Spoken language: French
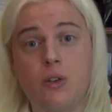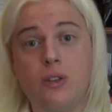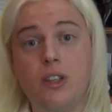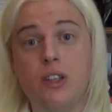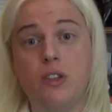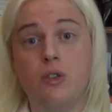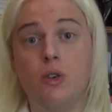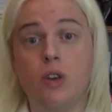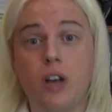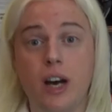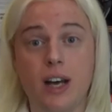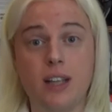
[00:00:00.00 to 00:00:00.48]

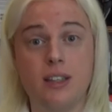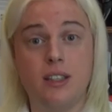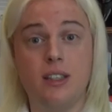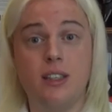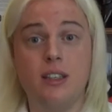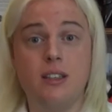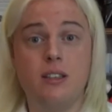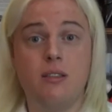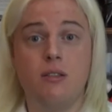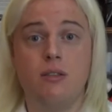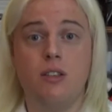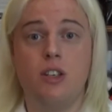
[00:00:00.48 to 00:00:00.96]
colonie de
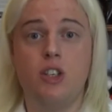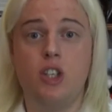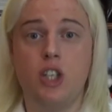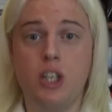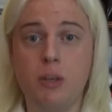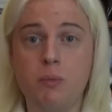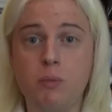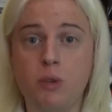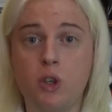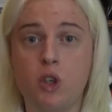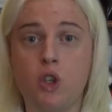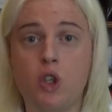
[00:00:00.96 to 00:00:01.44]
Nocratis en
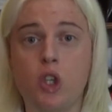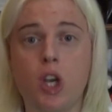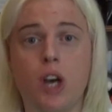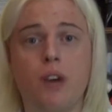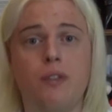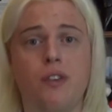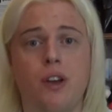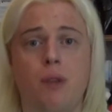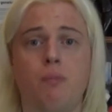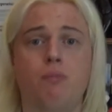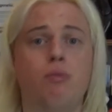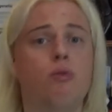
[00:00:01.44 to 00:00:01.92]
Égypte, qui
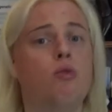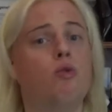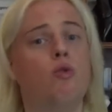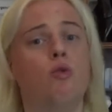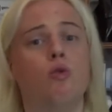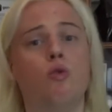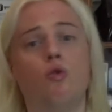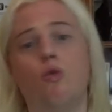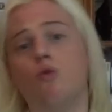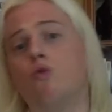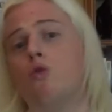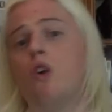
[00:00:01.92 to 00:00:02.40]
servait un peu
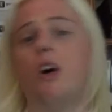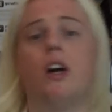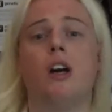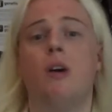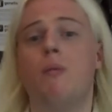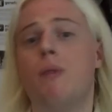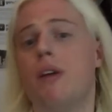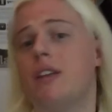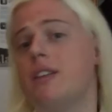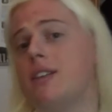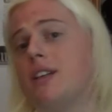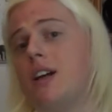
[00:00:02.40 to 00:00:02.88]
de comptoir
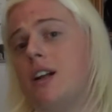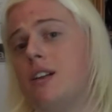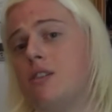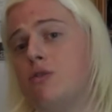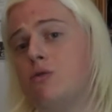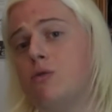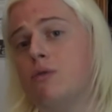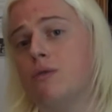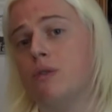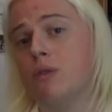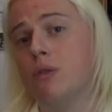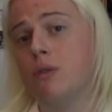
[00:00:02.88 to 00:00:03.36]
commercial,
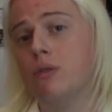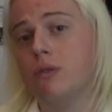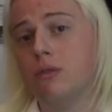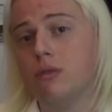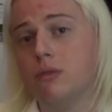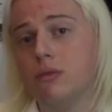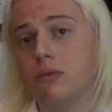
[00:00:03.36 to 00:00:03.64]
si tu veux.